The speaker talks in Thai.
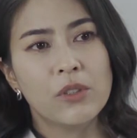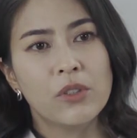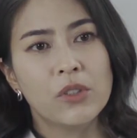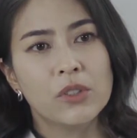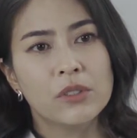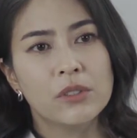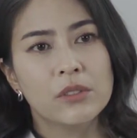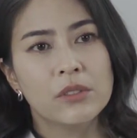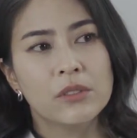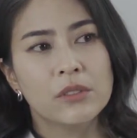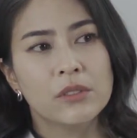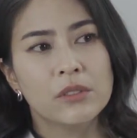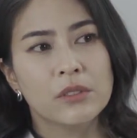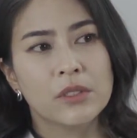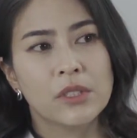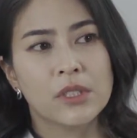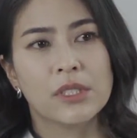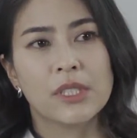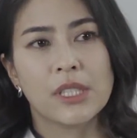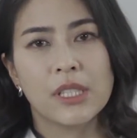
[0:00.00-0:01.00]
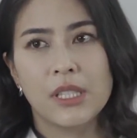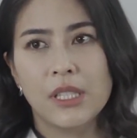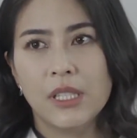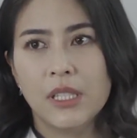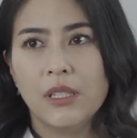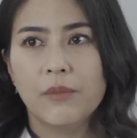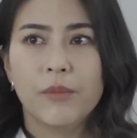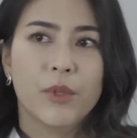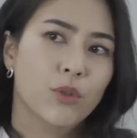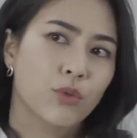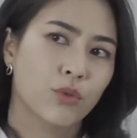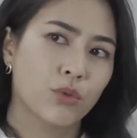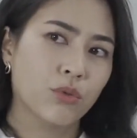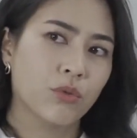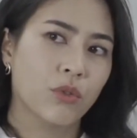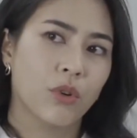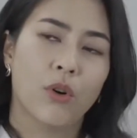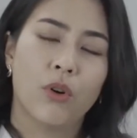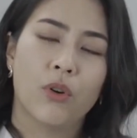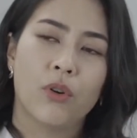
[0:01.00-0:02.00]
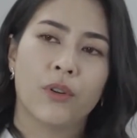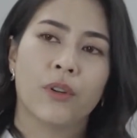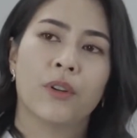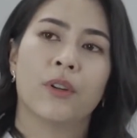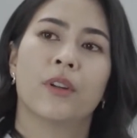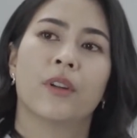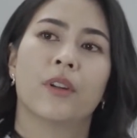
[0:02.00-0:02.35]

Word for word: นคนจิตใจดีไม่ดูถูกคน